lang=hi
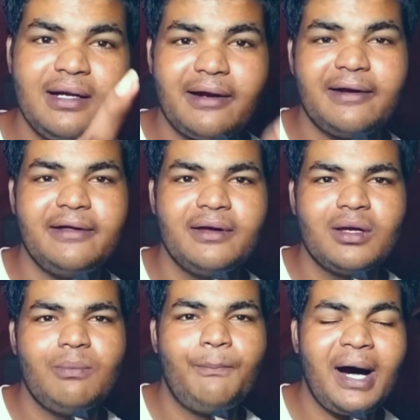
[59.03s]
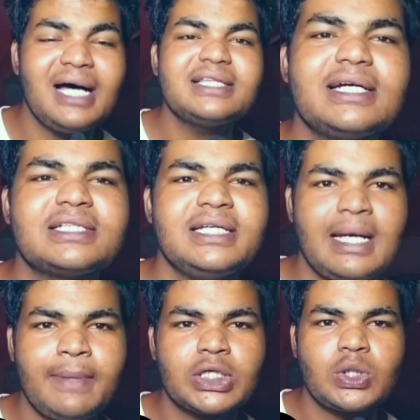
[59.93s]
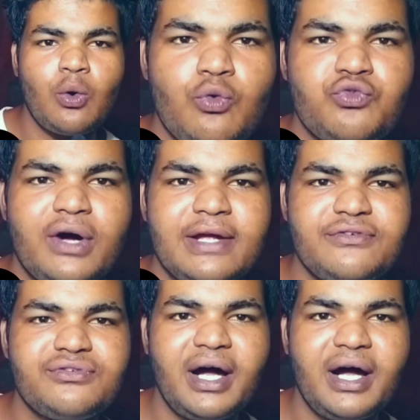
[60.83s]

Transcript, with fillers: एंड बात करते हैं यहाँ पर टॉप फाइव